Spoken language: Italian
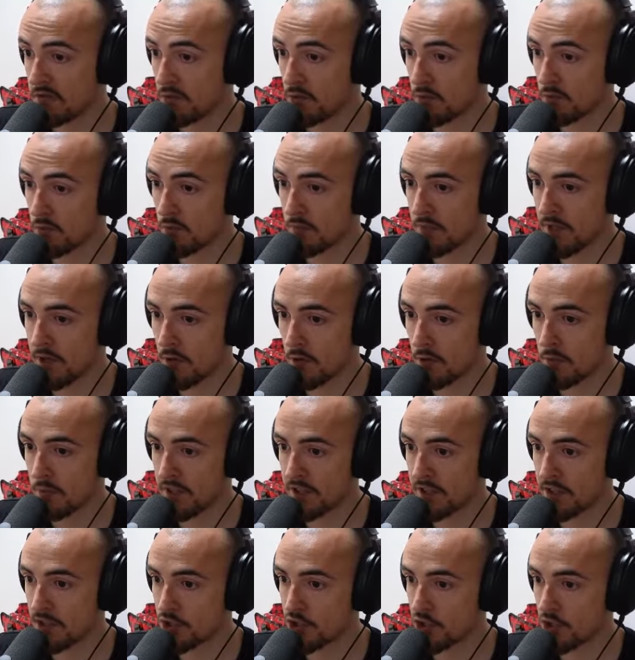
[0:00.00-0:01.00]
non dobbiamo
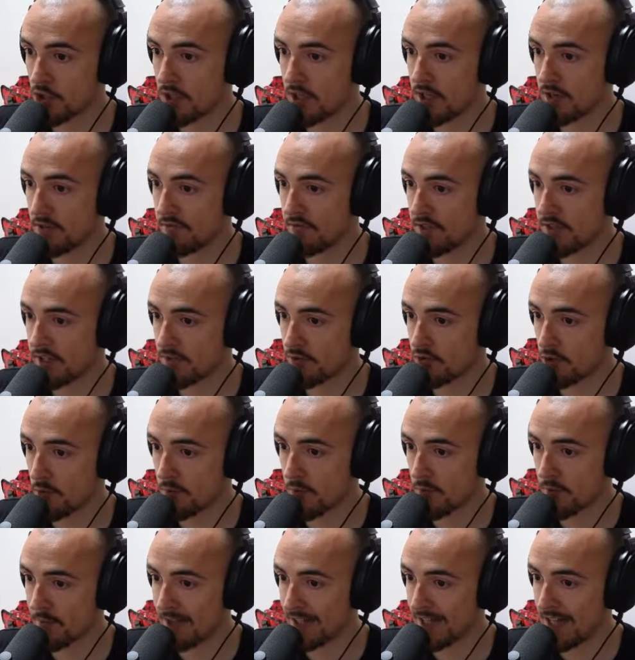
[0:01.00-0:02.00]
metterci lì a fare
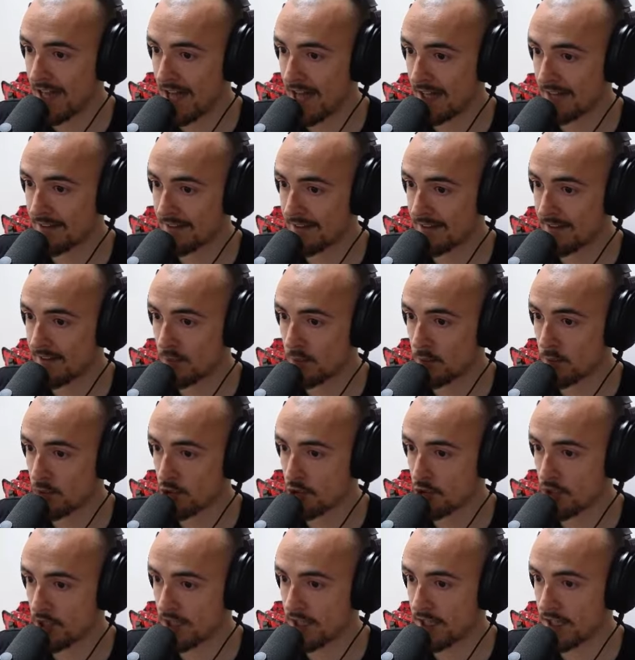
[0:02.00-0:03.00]
troppe menate tipo
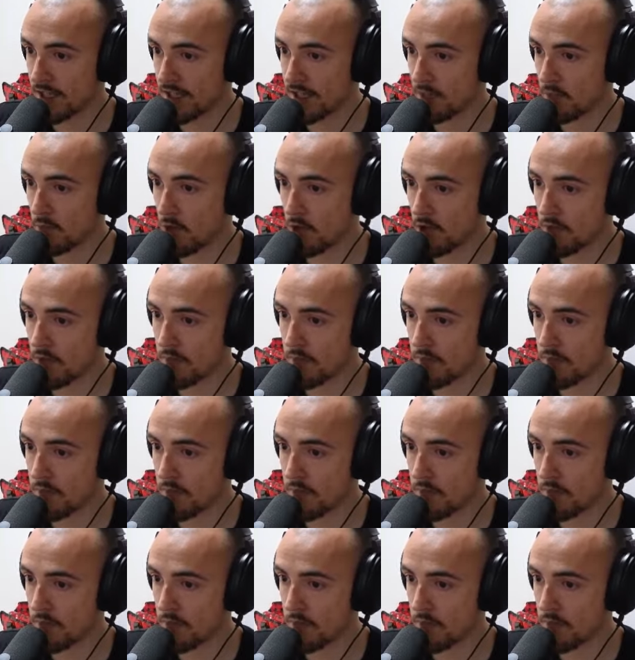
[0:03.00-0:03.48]
cercare blocchi